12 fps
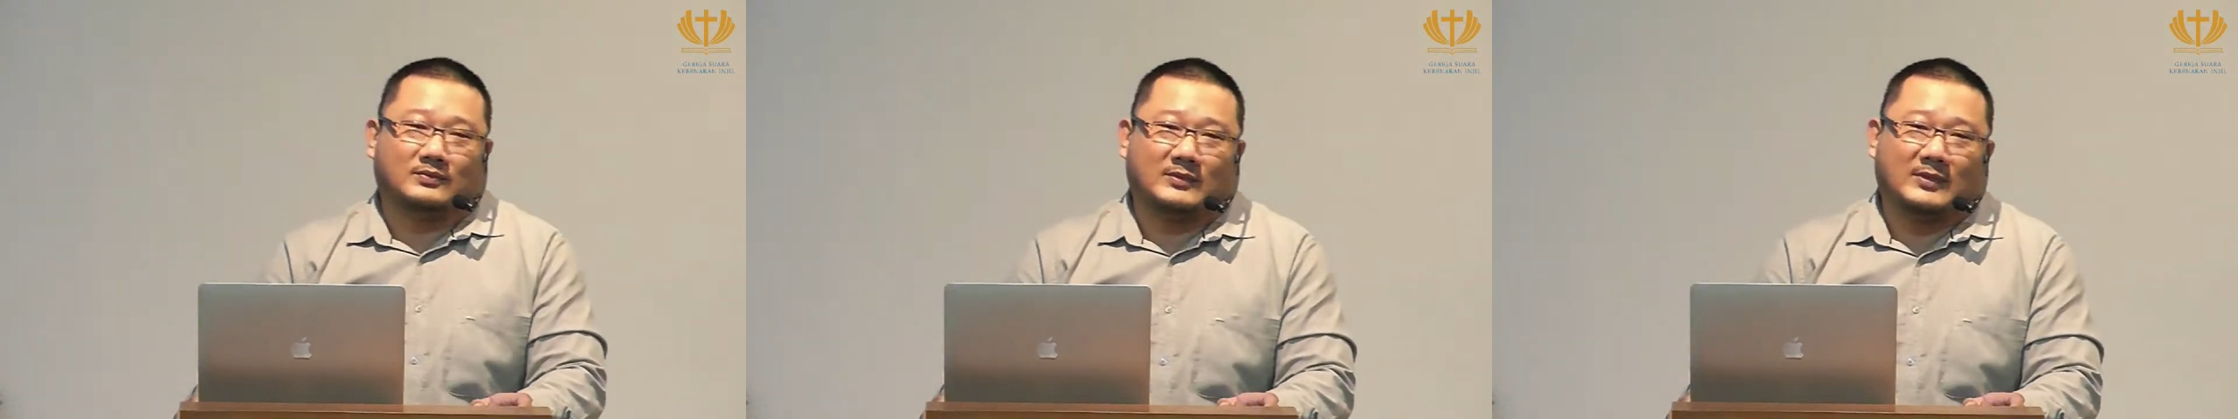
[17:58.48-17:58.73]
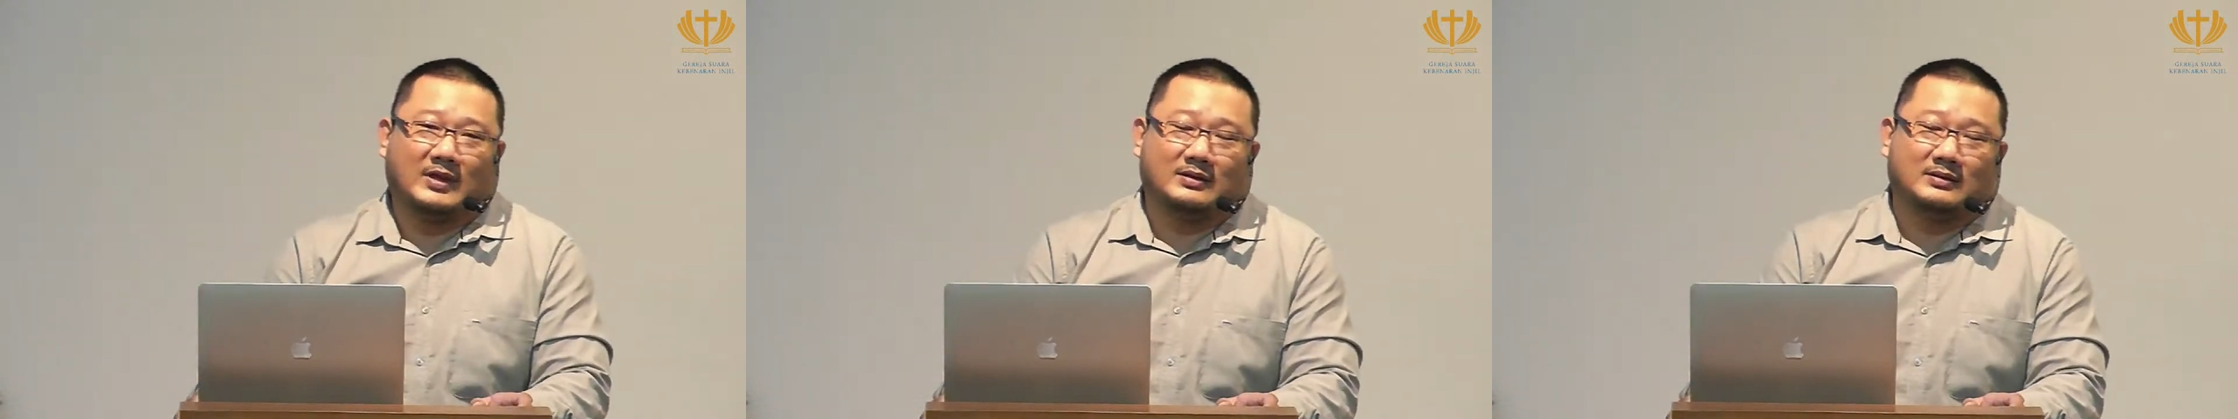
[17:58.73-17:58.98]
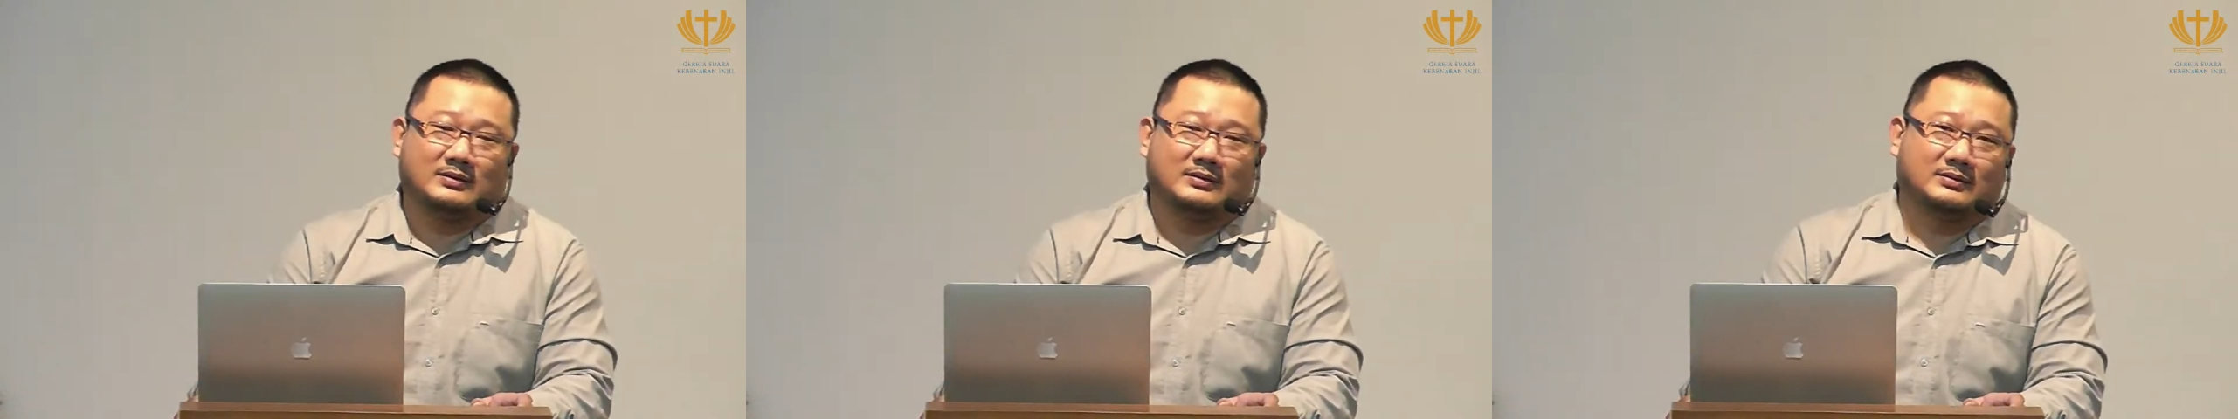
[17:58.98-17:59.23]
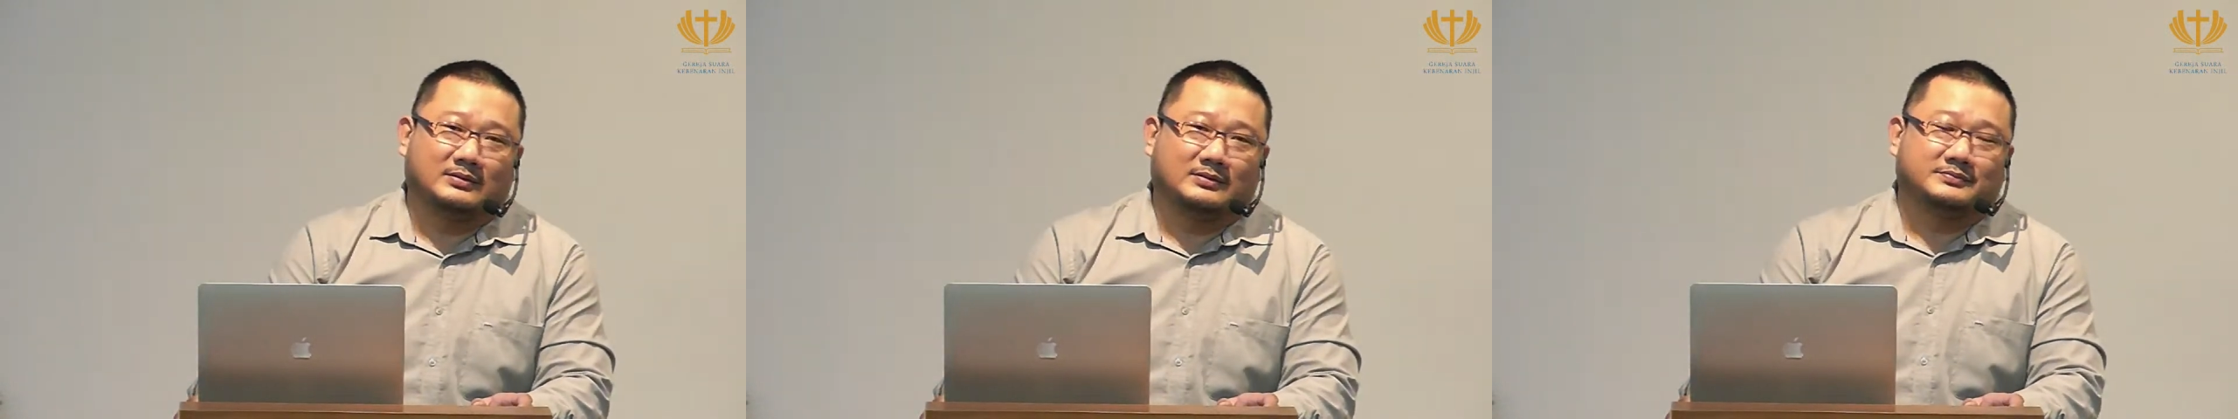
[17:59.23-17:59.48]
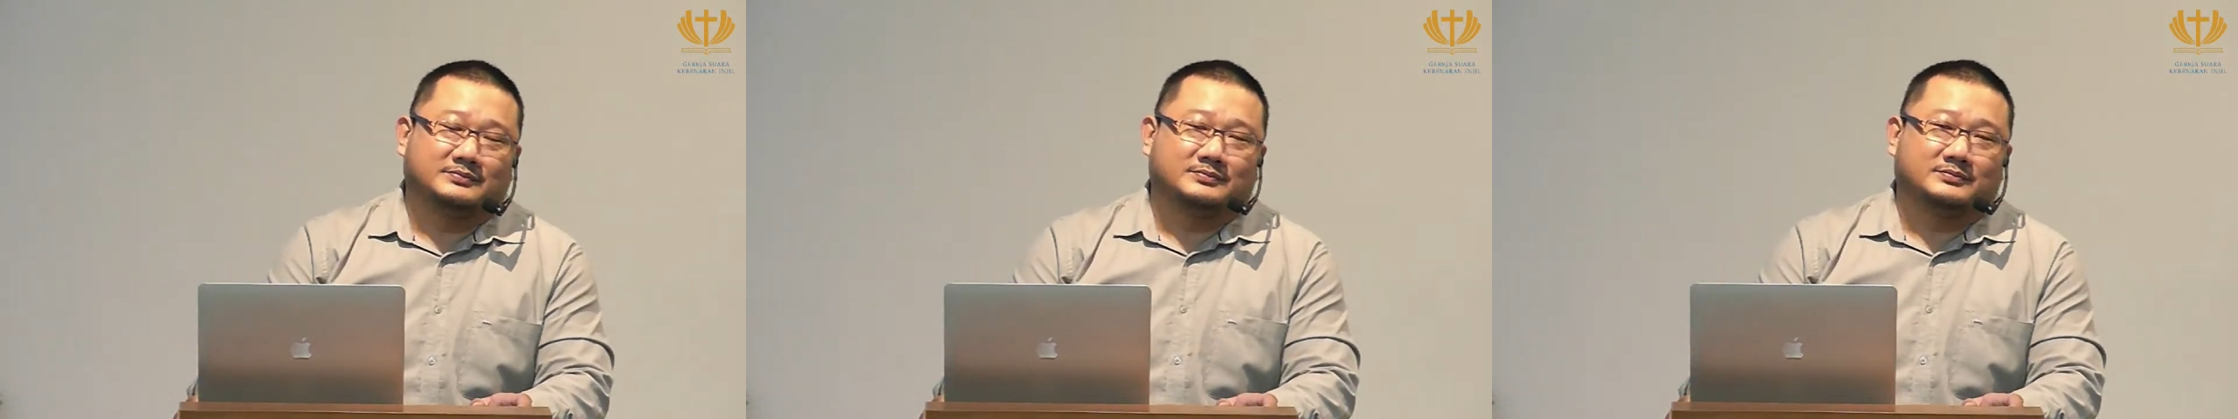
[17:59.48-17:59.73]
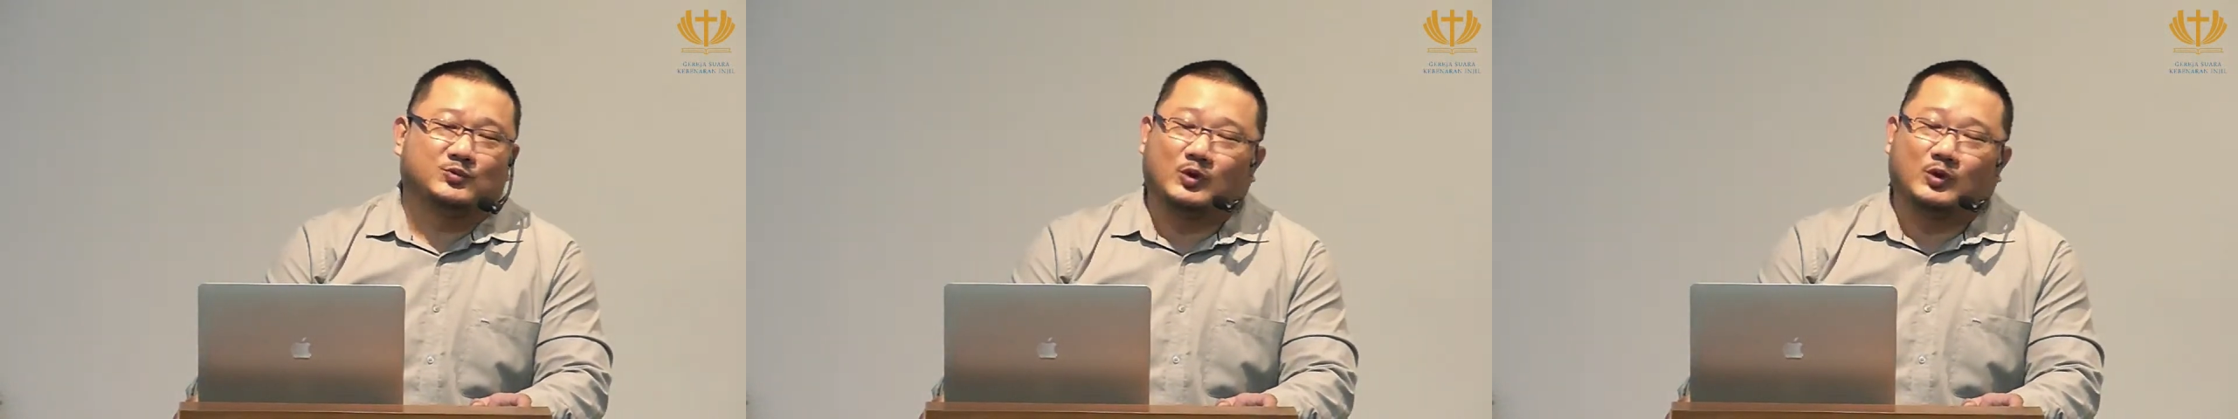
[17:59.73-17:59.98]
Ya.
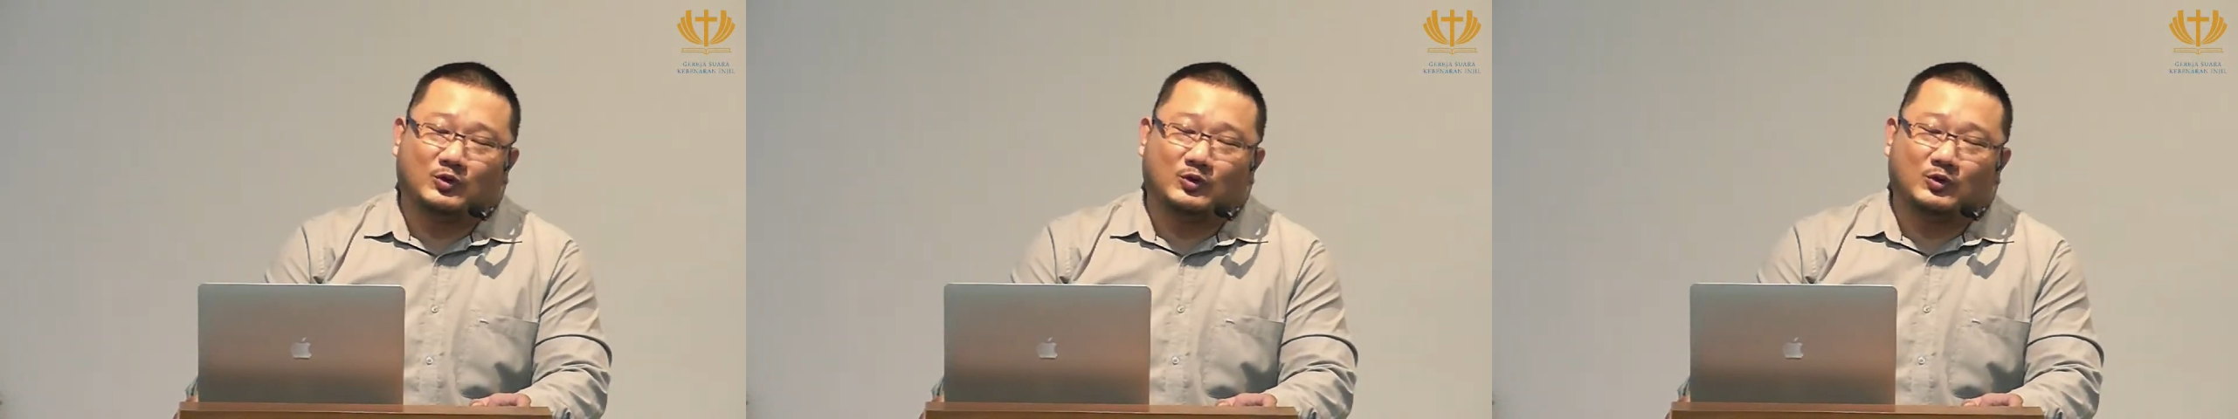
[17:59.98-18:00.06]
Suatu